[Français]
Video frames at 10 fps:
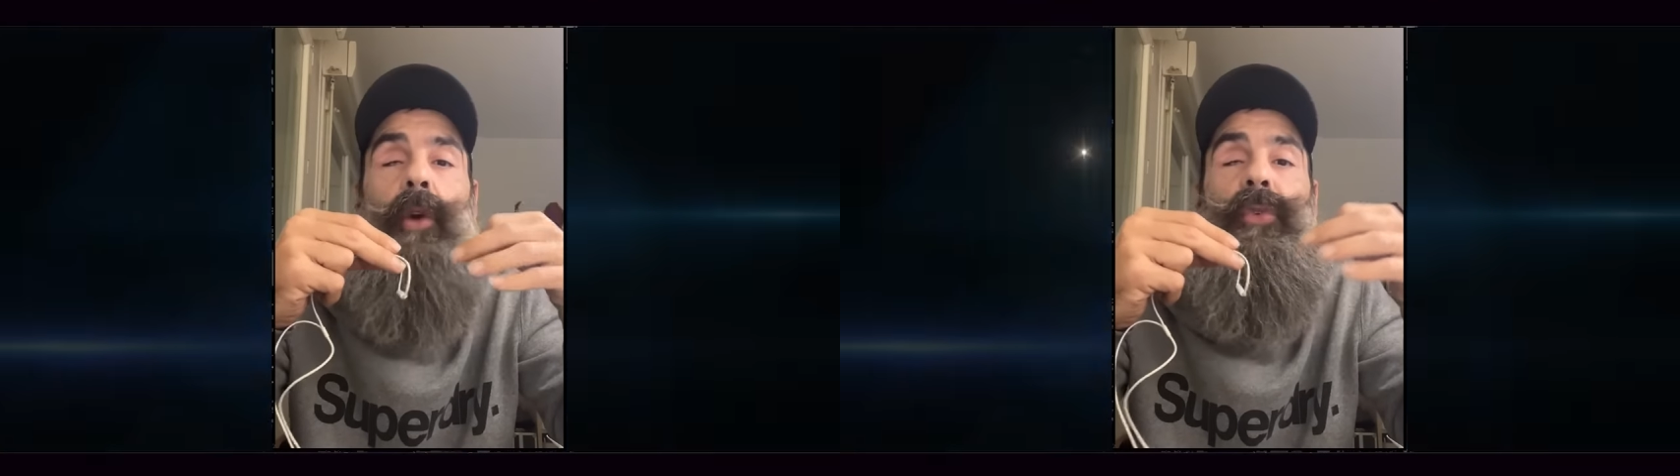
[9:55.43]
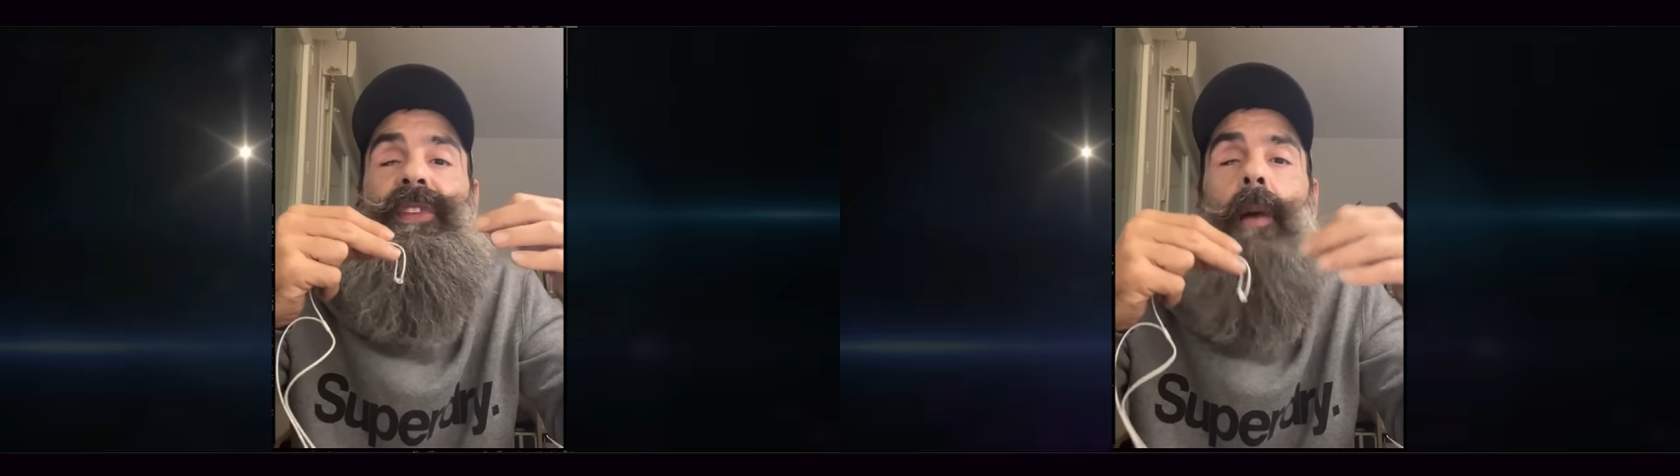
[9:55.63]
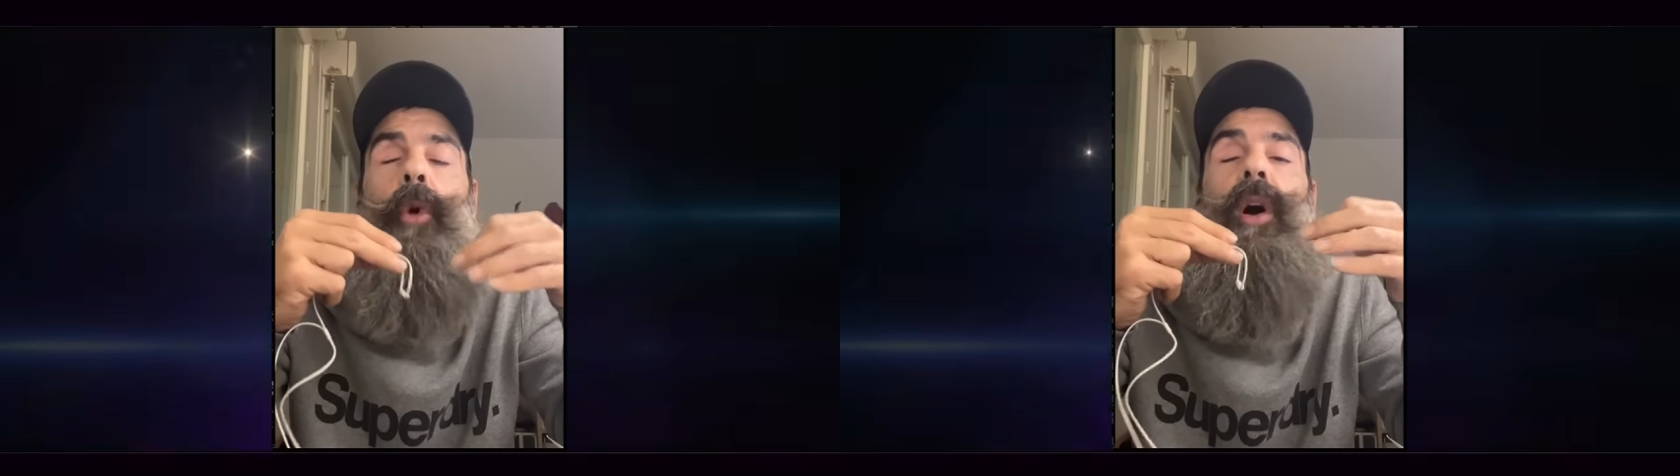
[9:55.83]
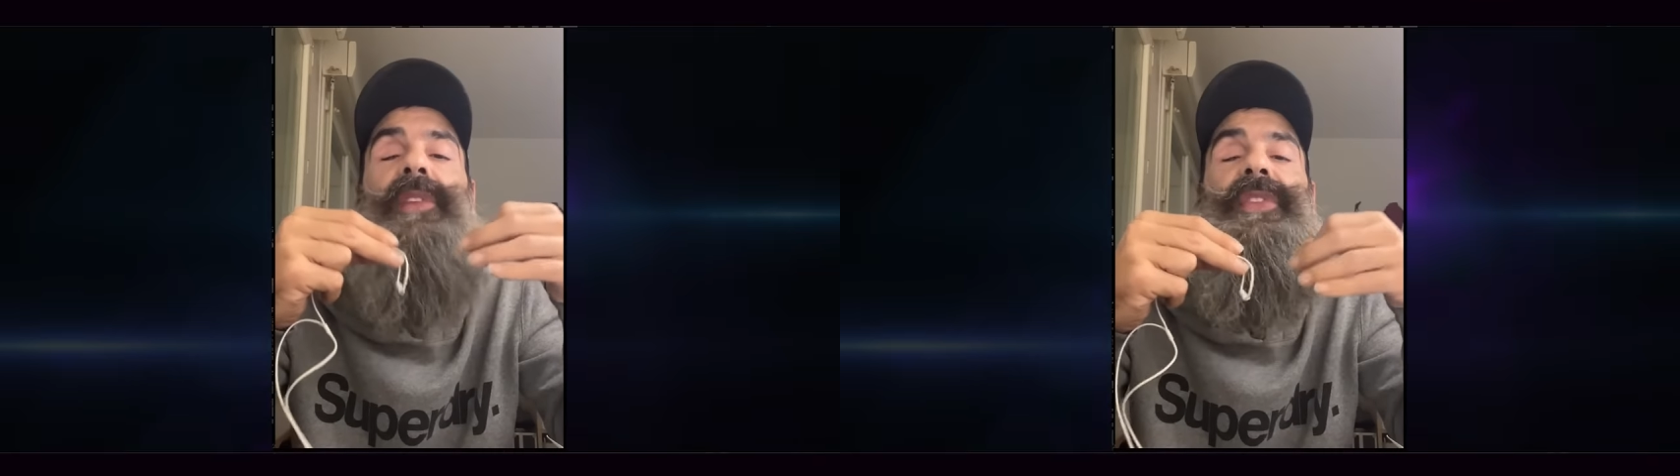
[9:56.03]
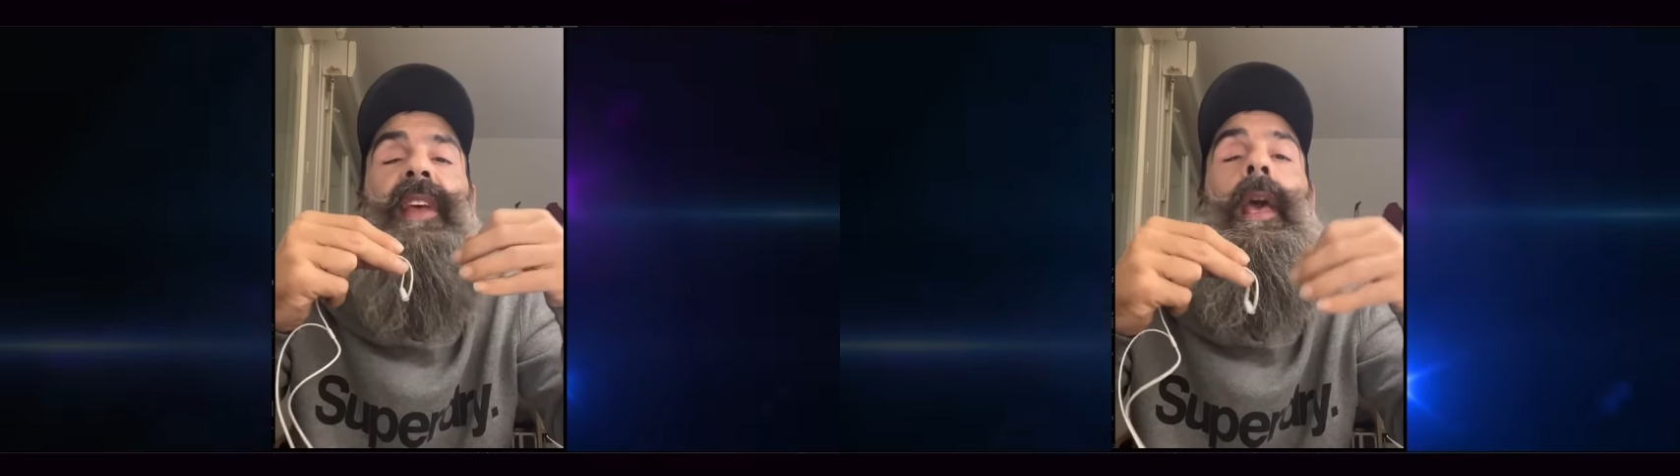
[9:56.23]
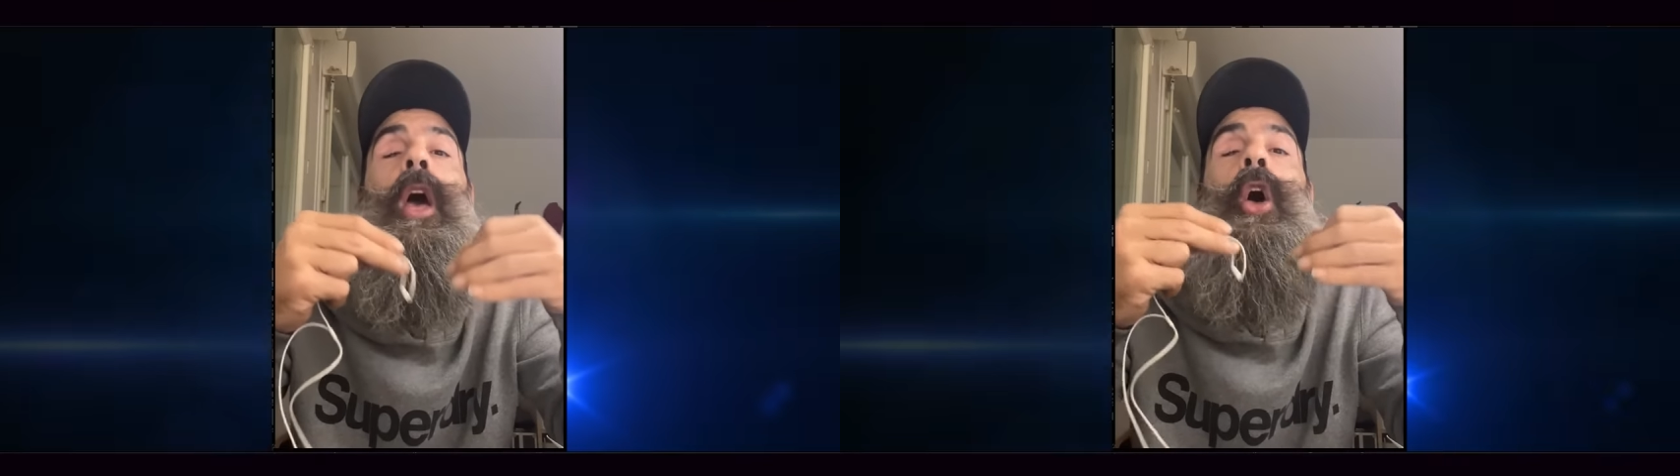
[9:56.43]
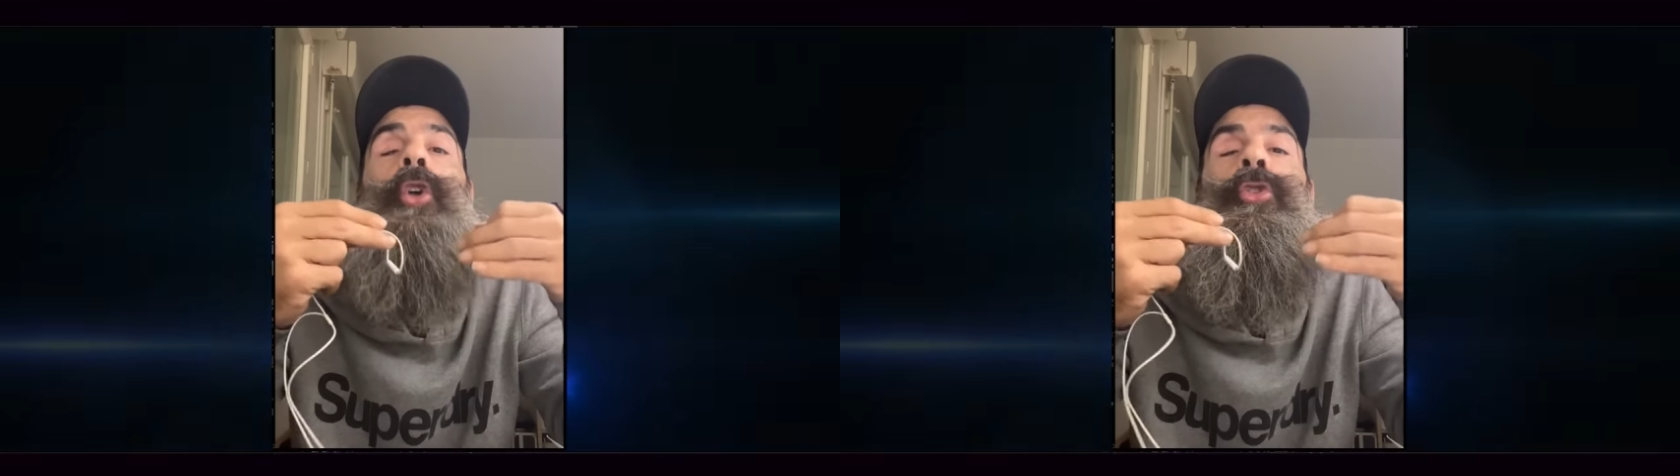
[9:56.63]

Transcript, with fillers: est constamment resté